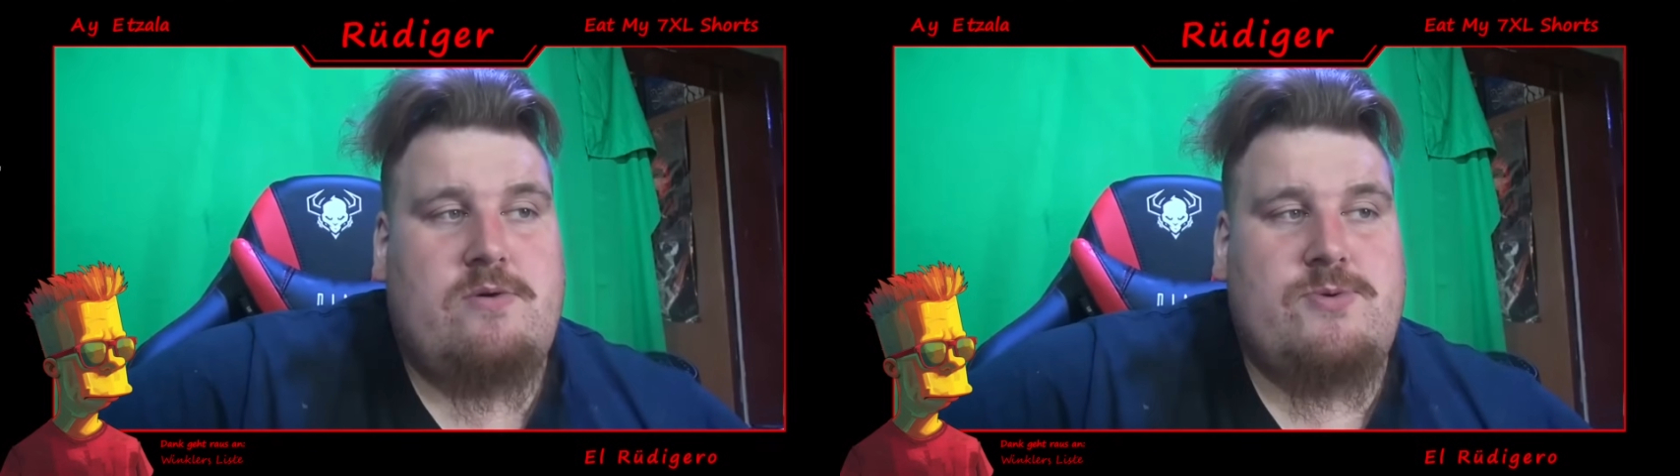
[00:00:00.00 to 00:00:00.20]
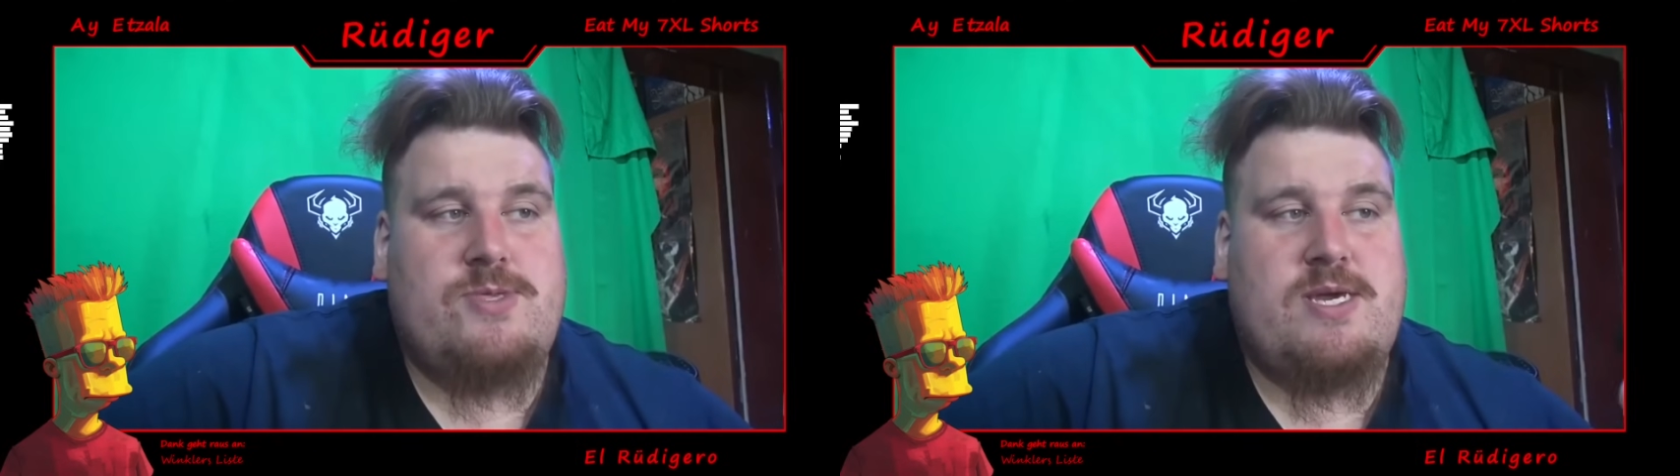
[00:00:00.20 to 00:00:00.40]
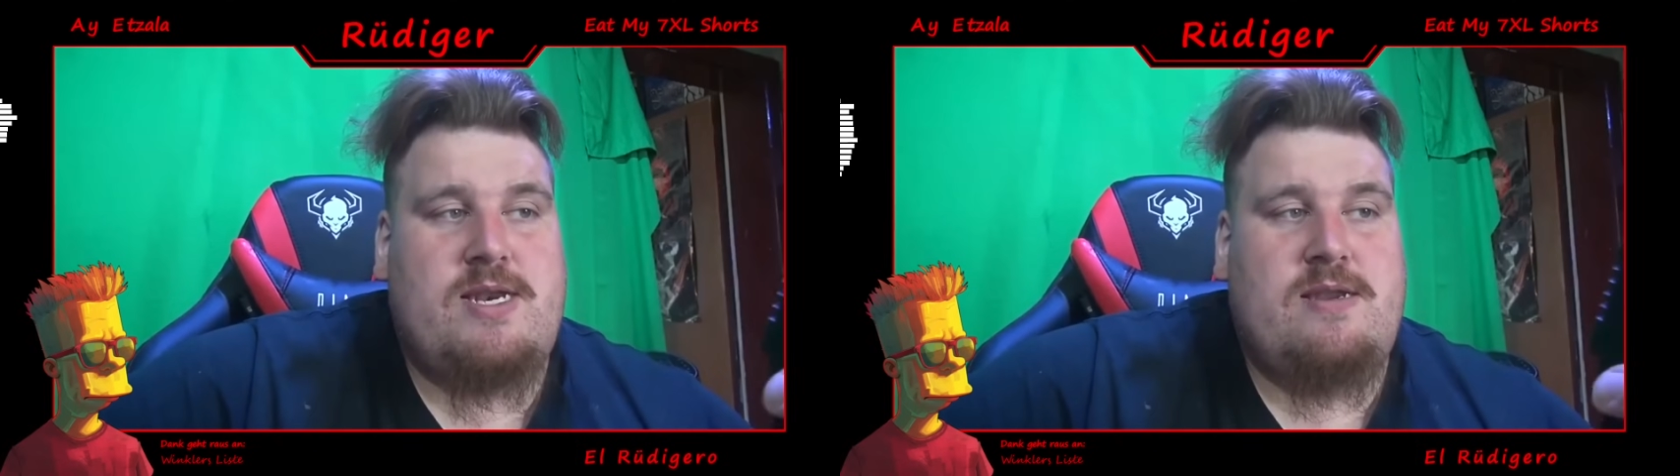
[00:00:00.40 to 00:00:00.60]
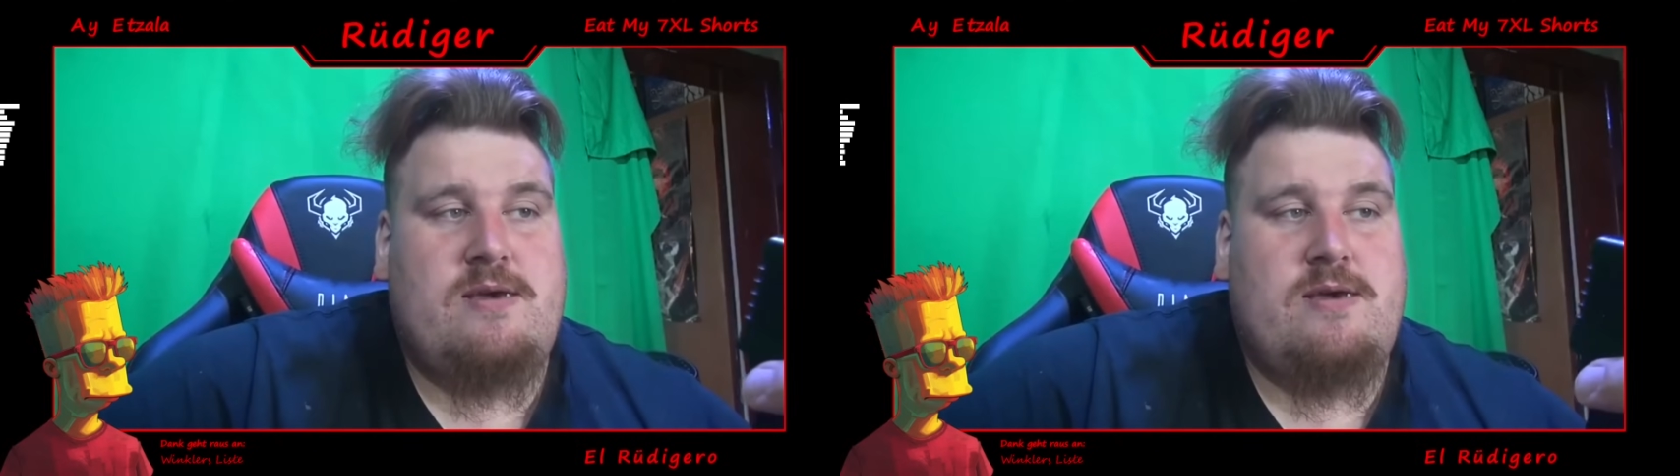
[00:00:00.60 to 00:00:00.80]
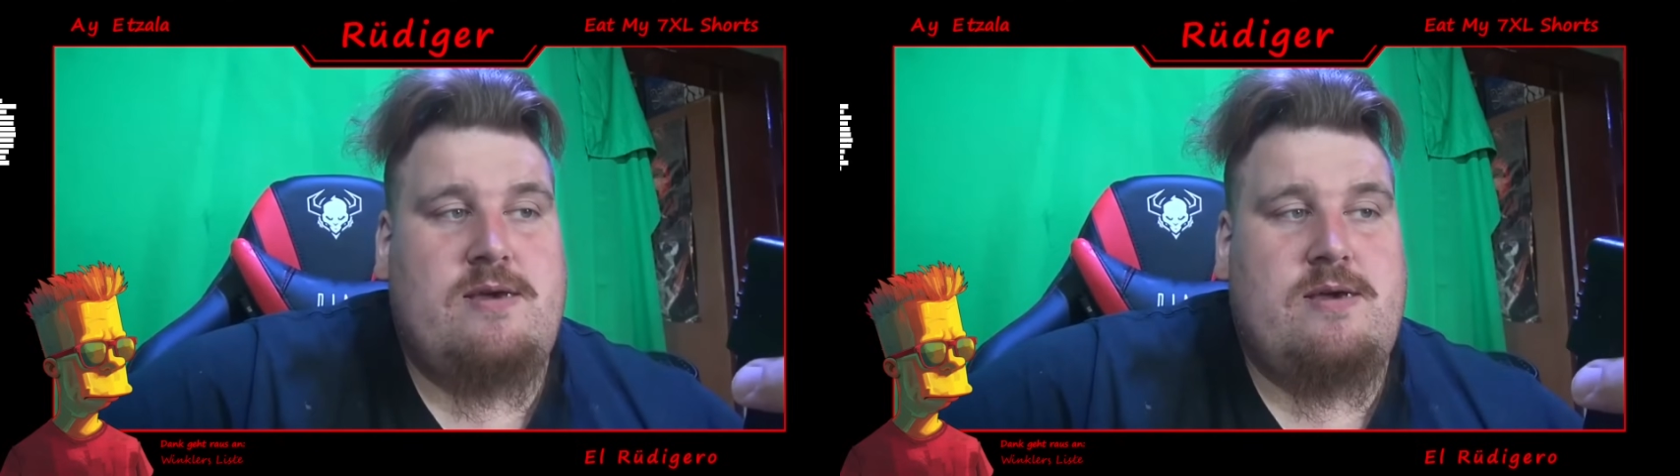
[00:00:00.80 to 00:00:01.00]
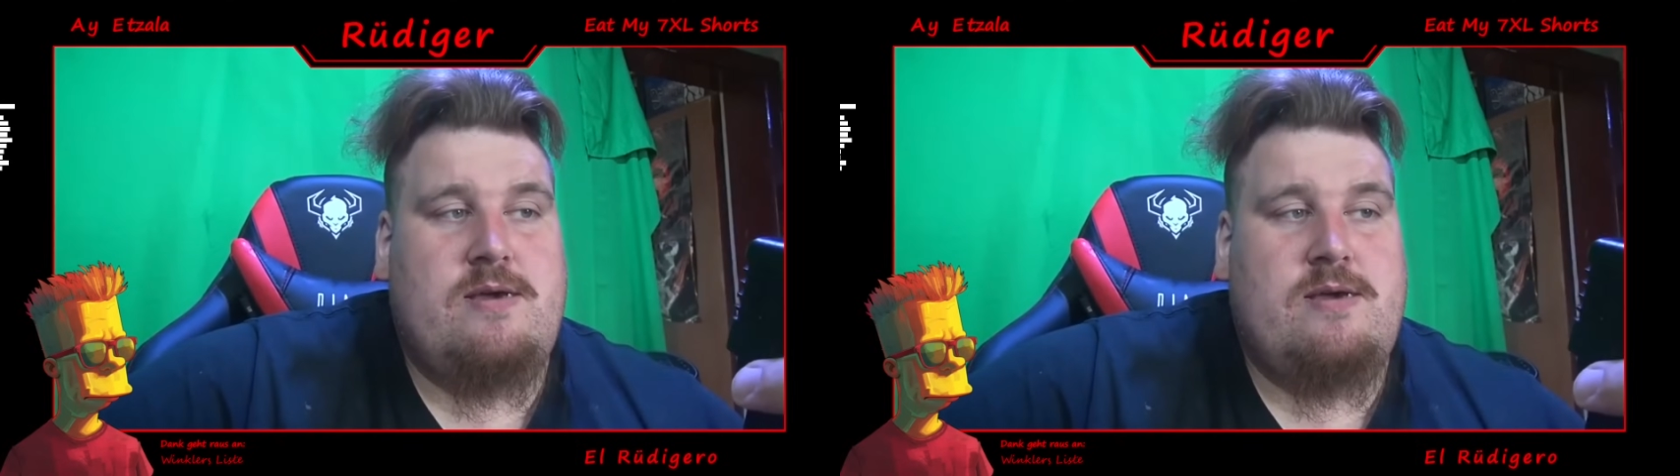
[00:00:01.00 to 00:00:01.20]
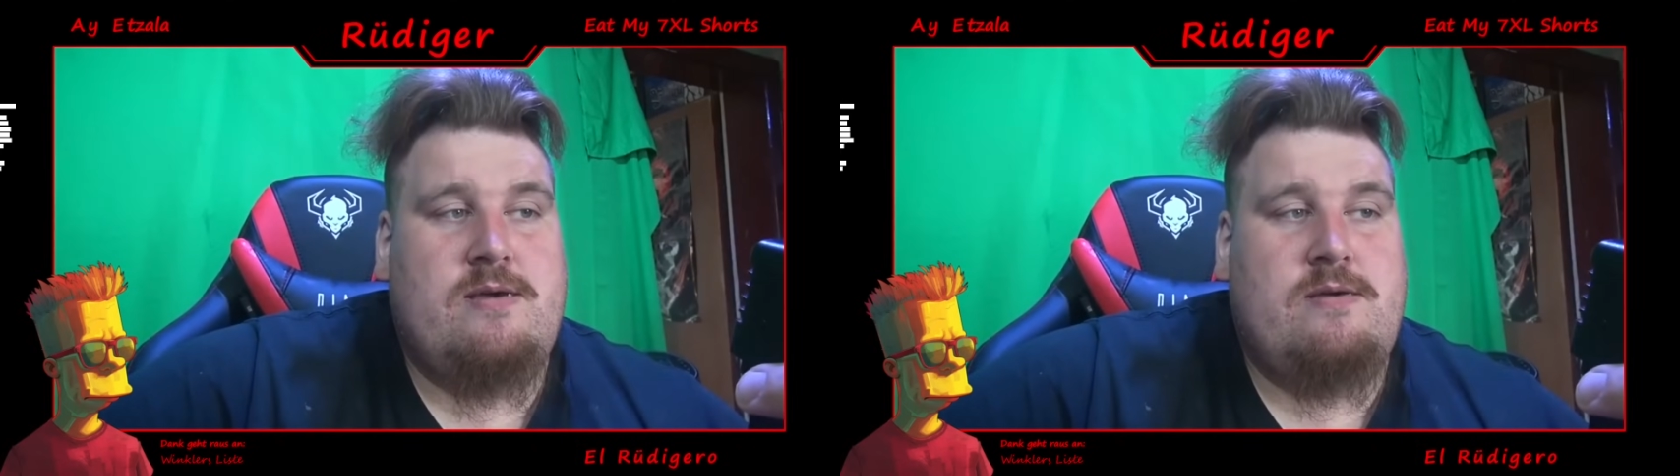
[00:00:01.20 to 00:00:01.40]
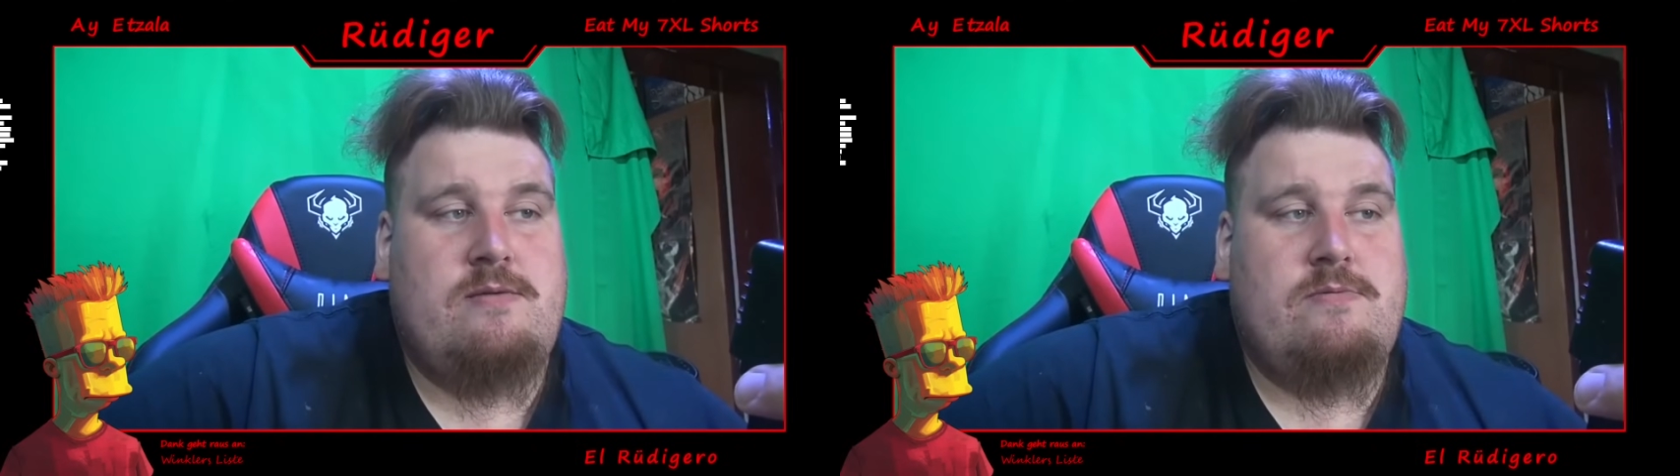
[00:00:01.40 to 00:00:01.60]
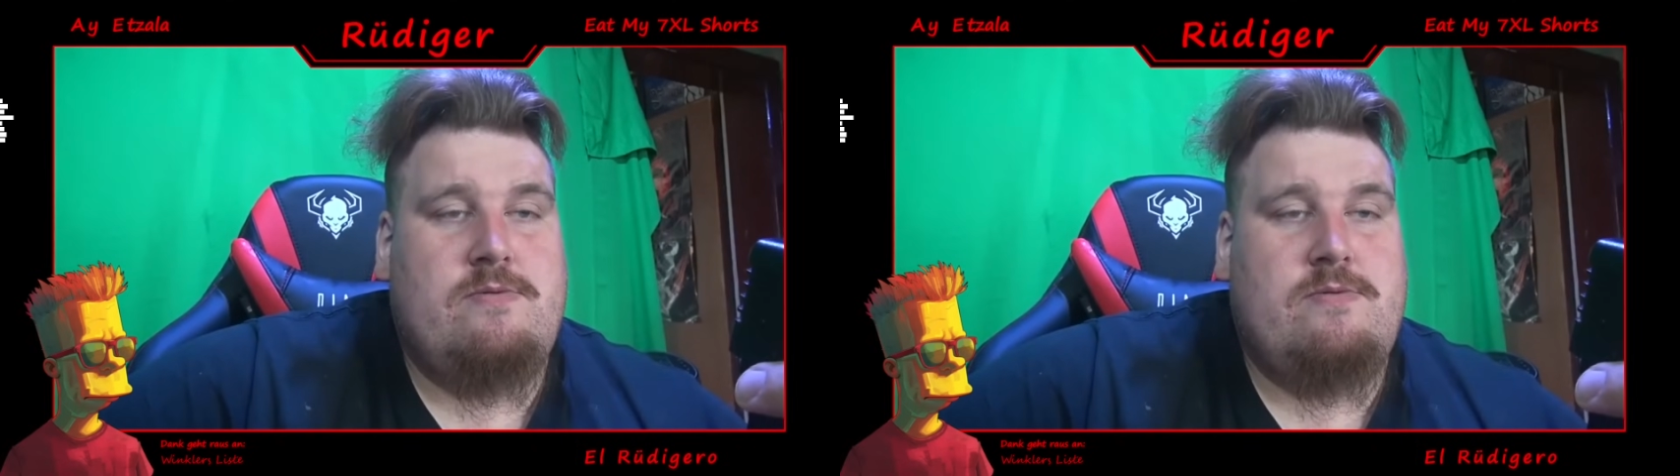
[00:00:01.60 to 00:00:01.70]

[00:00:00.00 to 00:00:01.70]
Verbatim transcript: Und dann, äh,